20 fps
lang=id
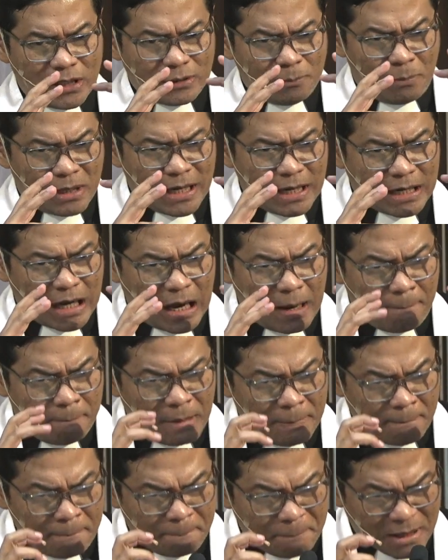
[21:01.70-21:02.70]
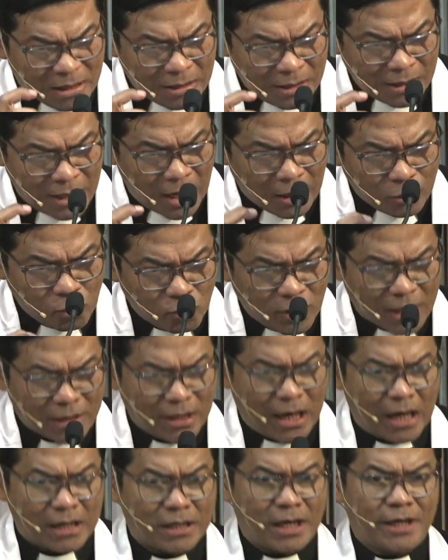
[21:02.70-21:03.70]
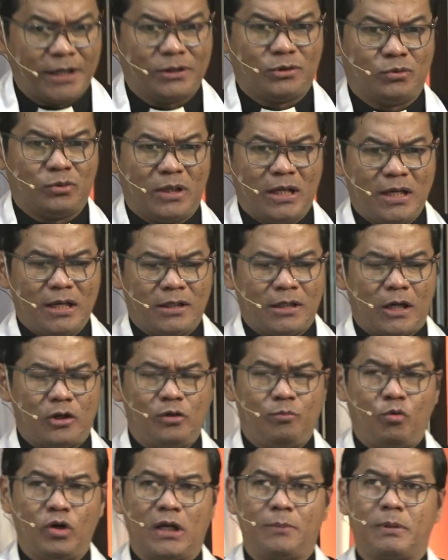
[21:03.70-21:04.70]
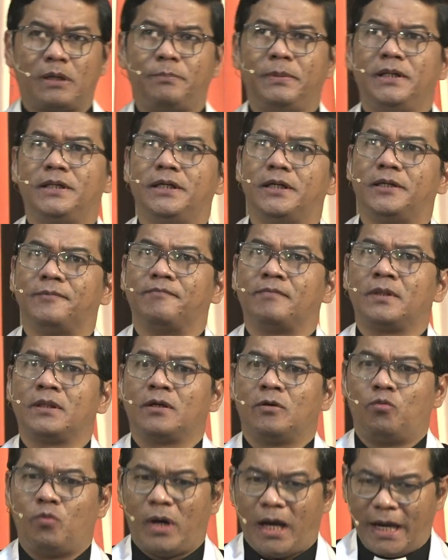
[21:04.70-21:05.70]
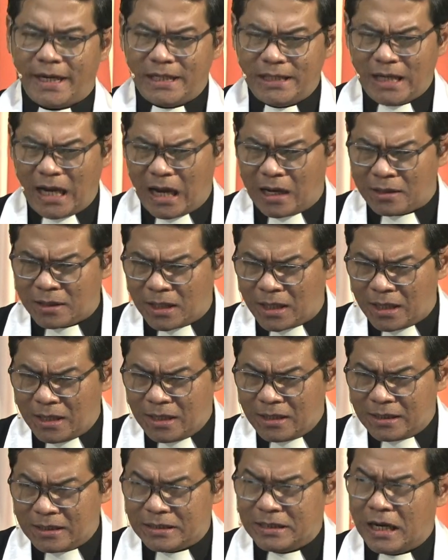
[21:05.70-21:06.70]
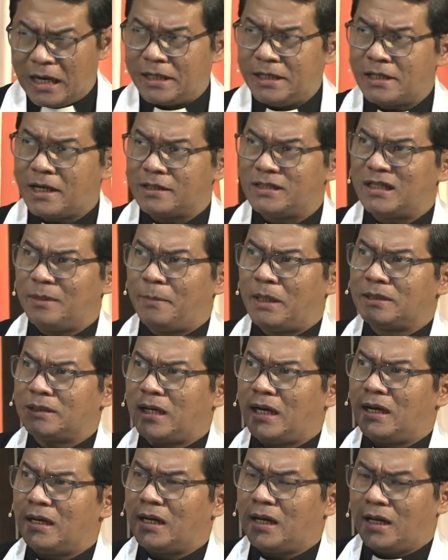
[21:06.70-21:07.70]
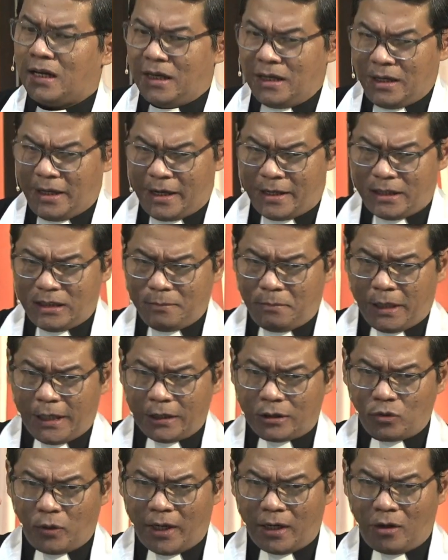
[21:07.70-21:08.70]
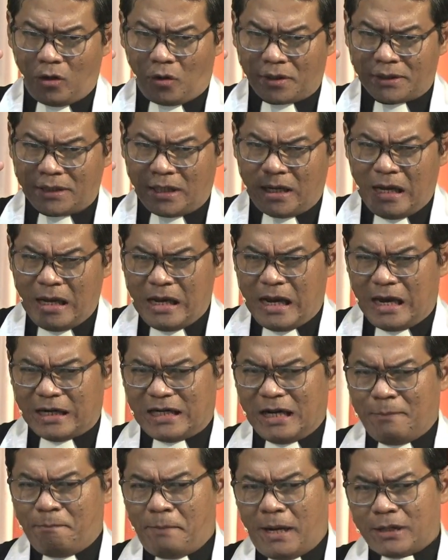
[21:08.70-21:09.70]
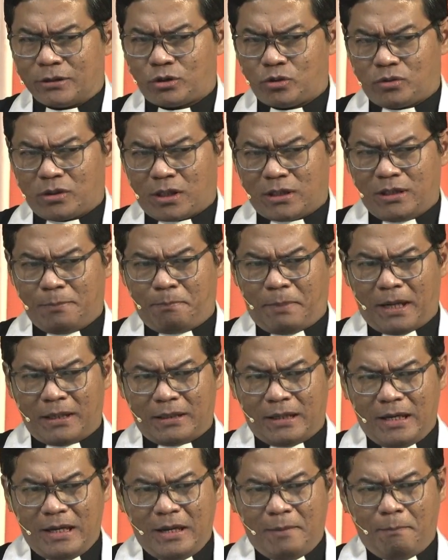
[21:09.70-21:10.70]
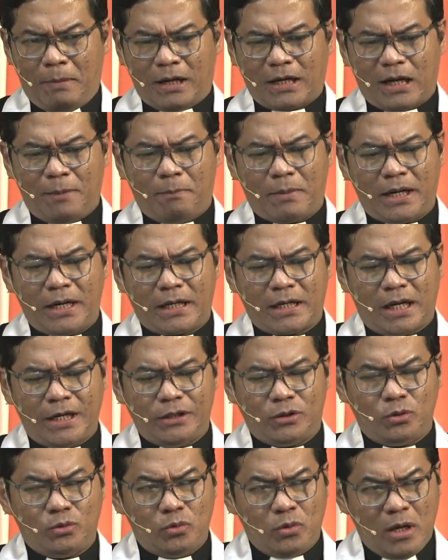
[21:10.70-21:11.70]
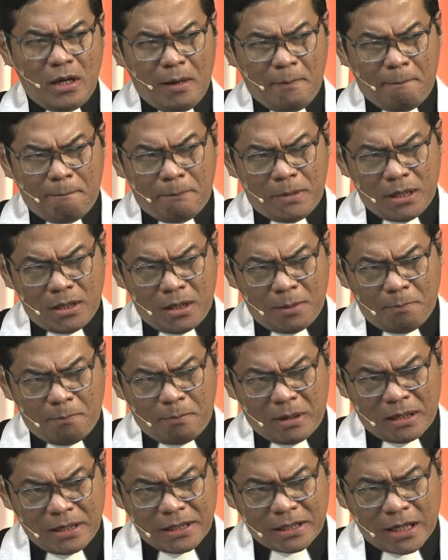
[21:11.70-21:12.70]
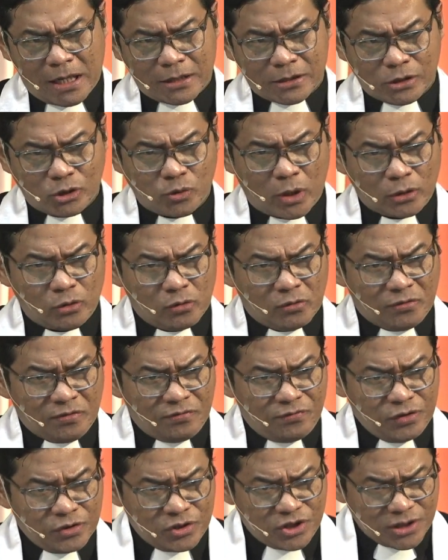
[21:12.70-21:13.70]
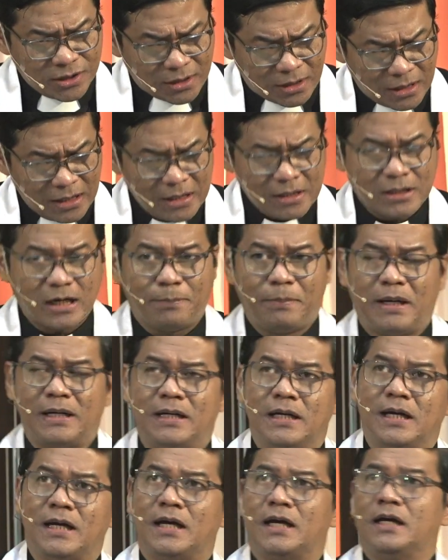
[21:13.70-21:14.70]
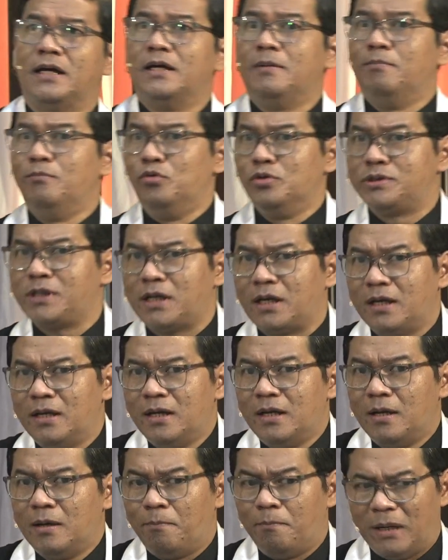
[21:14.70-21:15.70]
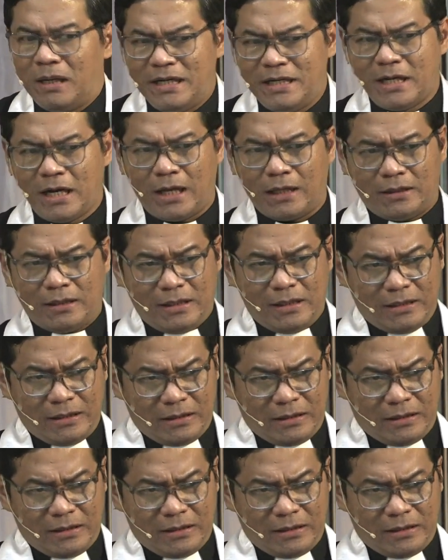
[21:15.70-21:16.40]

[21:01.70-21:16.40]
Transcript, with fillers: mereka memperlakukan anak itu. Lalu mulai berpikir, wah ini anak dari kacamata Allah, ini begitu eloknya ada maksud ke depan. Maka mereka itu memberikan suatu future kepada Musa melihat